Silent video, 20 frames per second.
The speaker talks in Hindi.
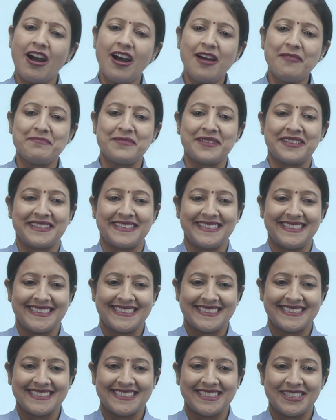आप बीती
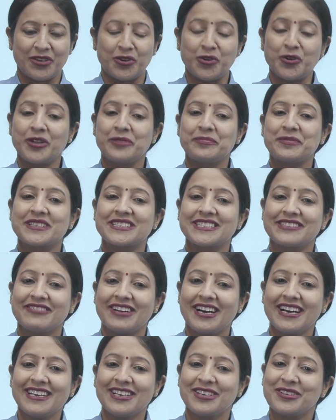घोड़े पर
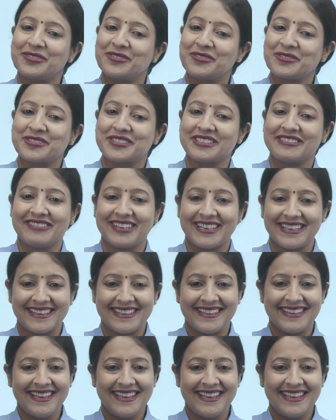सवार घुड़सवार